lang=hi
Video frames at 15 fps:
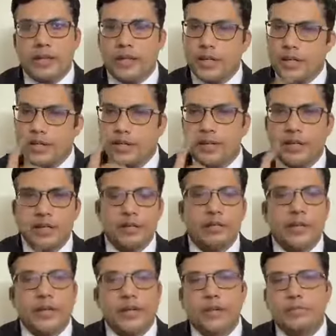रेडिएशन
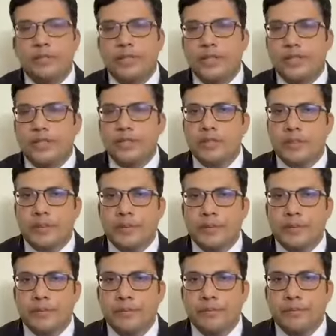ट्रीटमेंट एक विशेष स्थान
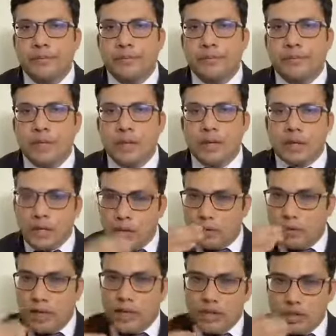है और
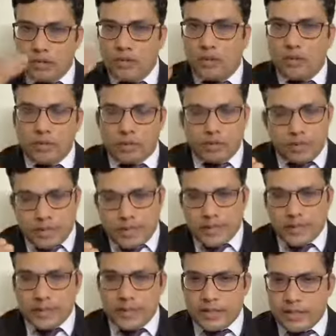कार्सिनोमा और
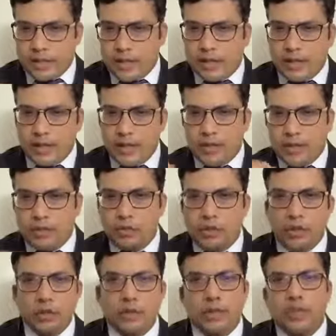जैसे जैसे अलग अलग
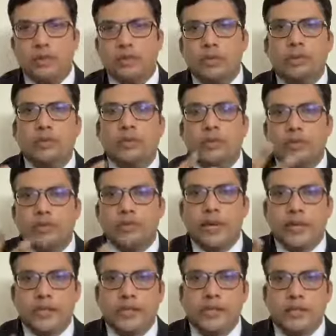ट्यूमर होते हैं तो नंबर ऑफ
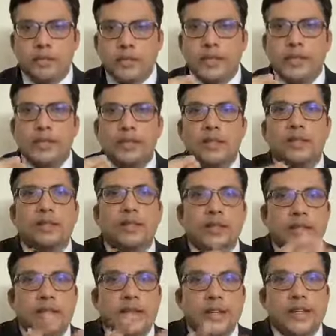फ्रैक्शन मीन्स कितनी
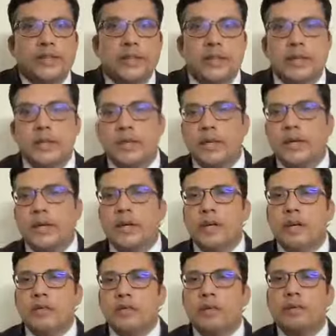सिटिंग रेडिएशन की है
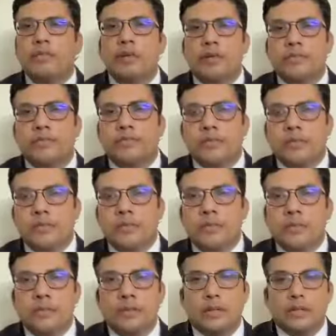वो नंबर ऑफ
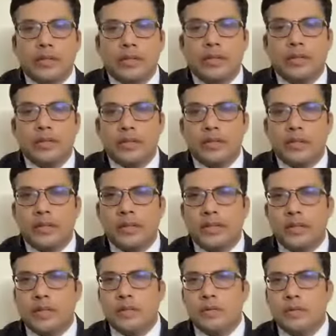कितनी सिटिंग
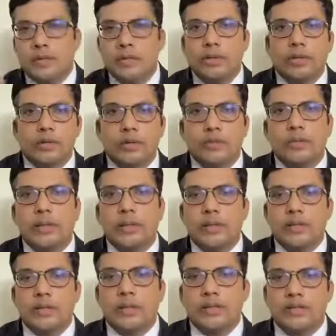देनी है वो ट्यूमर के
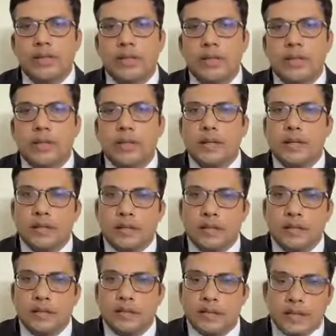हिसाब से
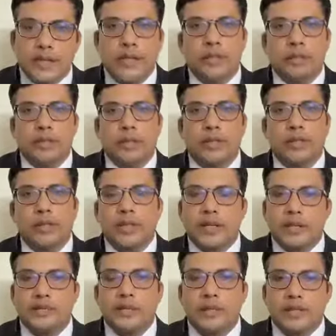डिसाइड uh, होती है
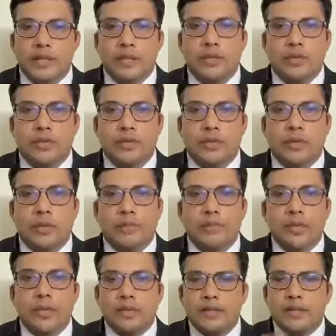साइंटिफिक स्टडीज द्वारा
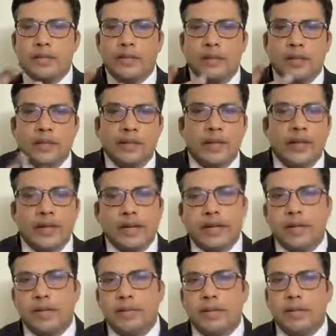जैसे कि हेड एंड
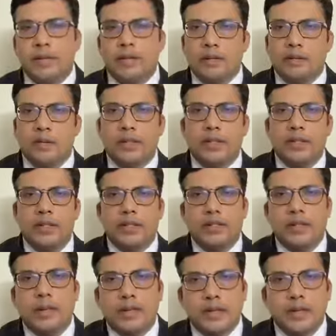नेक में लगभग 30
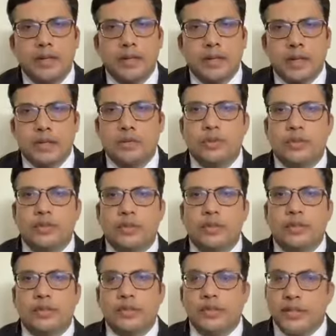से 35 इलाज होते
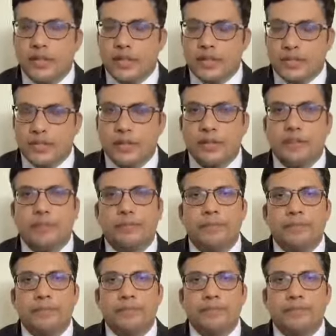हैं रेडिएशन के
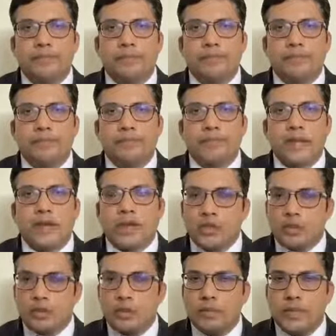
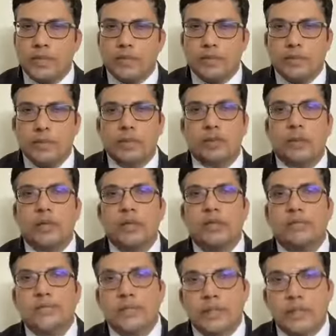कार्सिनोमा ब्रेस्ट में 16
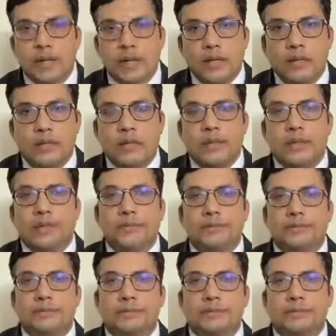से 20 इलाज होते हैं